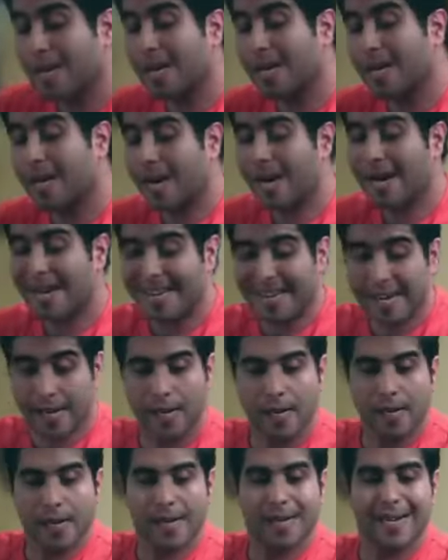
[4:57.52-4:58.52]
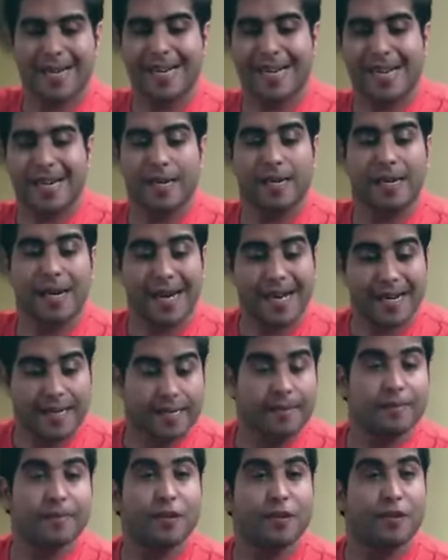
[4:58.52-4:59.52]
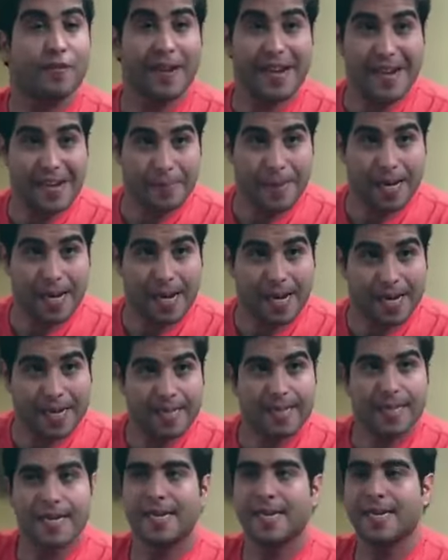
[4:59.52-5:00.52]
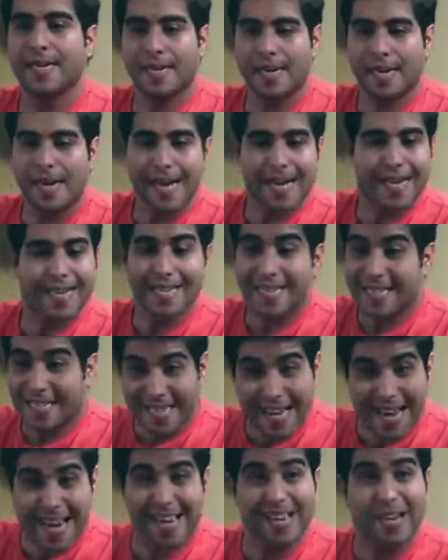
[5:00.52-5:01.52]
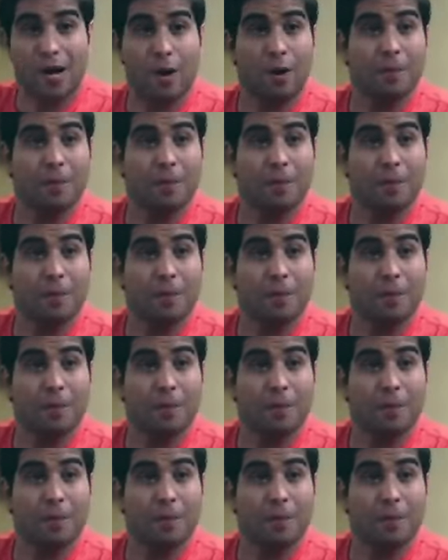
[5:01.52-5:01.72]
الحاجه اللي انا مش فاهمها ازاي